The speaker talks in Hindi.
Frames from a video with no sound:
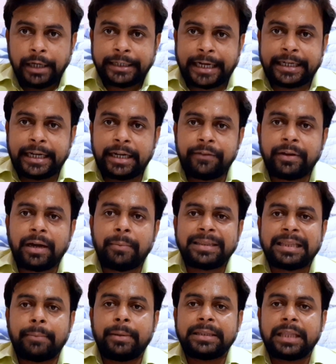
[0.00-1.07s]
टेंटेटिव का
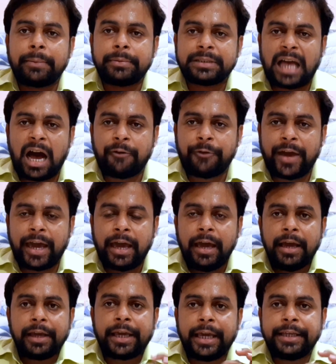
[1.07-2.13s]
मतलब मतलब साफ है
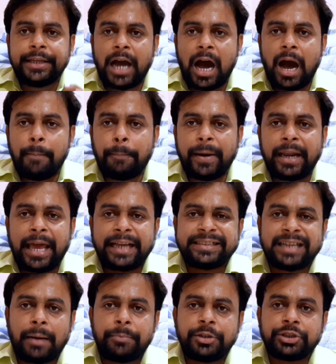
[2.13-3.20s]
कि यहां पर
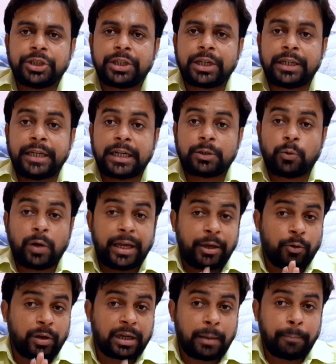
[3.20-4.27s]
एग्जामिनेशन कंडक्ट होगा ये
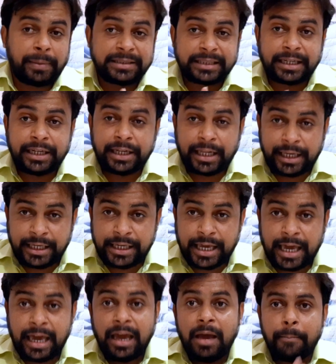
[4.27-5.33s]
कोई कंपलसरी नहीं
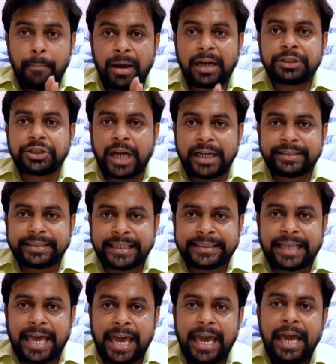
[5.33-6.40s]
है मगर चांसेस
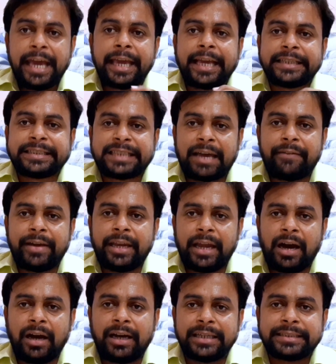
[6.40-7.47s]
हैं कि 7
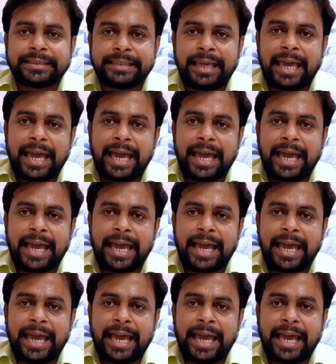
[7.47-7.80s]
अगस्त से